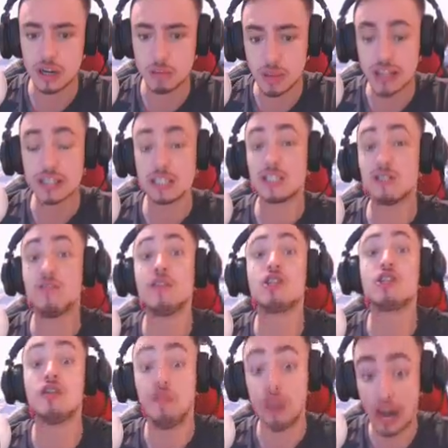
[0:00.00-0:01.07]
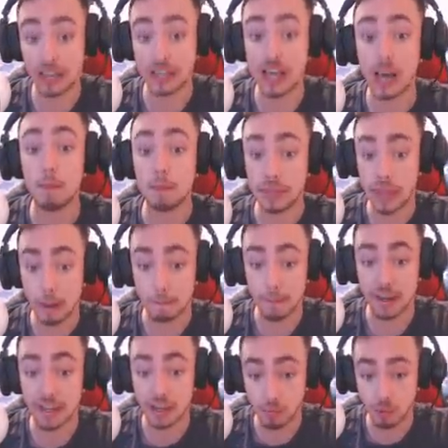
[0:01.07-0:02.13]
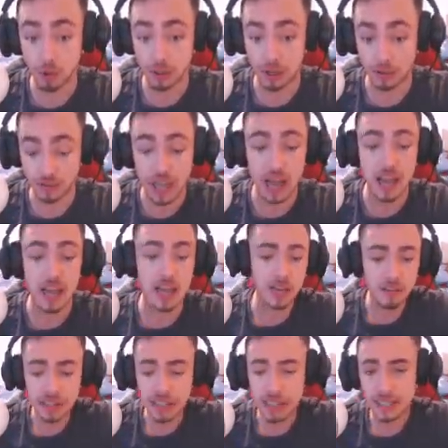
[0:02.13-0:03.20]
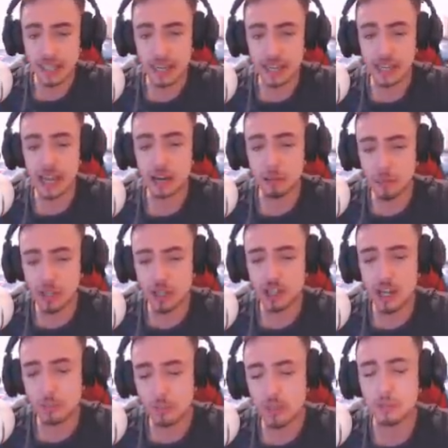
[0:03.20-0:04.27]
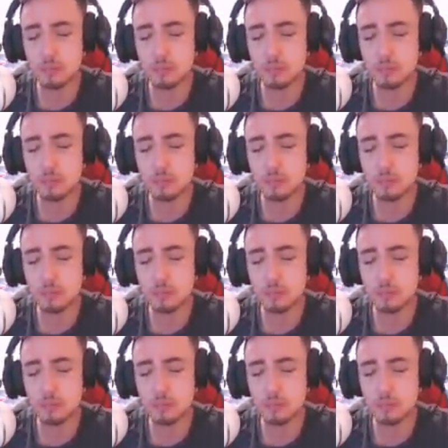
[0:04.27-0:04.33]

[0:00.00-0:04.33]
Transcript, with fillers: ребята, с выживанием на покемонов. Да, в этой серии, как обычно, мы